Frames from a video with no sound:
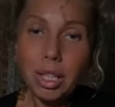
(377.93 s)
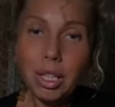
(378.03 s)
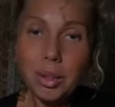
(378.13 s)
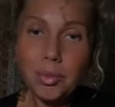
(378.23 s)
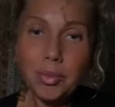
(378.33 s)

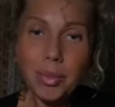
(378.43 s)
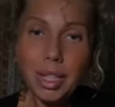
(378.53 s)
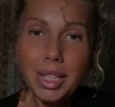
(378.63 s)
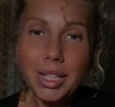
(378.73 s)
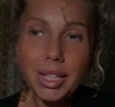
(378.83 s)
э,
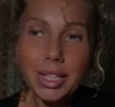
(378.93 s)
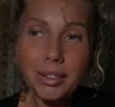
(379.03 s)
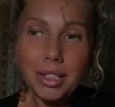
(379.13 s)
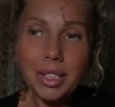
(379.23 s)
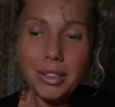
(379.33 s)
какие-то
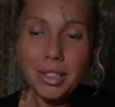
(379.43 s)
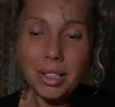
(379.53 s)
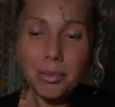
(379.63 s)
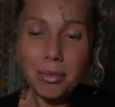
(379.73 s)
вот эти вот